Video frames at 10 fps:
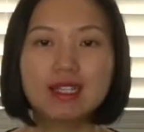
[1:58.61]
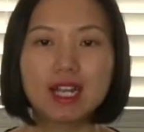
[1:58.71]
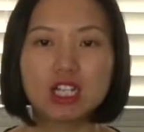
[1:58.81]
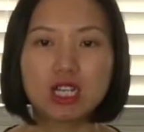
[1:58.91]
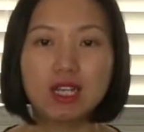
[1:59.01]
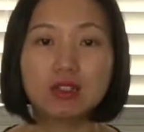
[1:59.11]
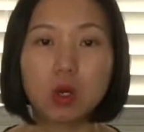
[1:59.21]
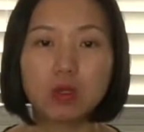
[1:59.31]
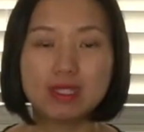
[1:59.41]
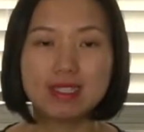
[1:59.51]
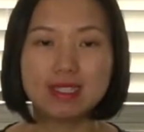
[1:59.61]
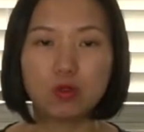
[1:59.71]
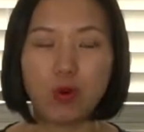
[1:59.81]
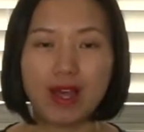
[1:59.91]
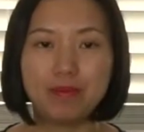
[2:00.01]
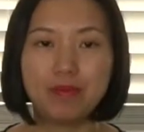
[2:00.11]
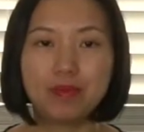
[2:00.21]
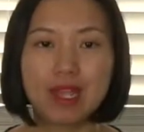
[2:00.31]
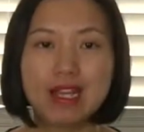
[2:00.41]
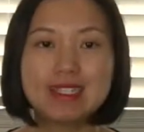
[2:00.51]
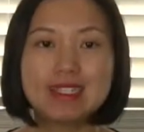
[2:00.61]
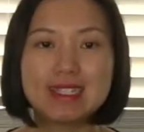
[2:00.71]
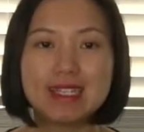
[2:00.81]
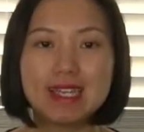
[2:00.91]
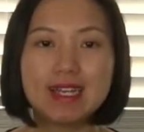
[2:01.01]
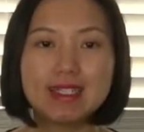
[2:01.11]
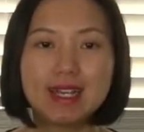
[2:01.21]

它是一个投资集团，企业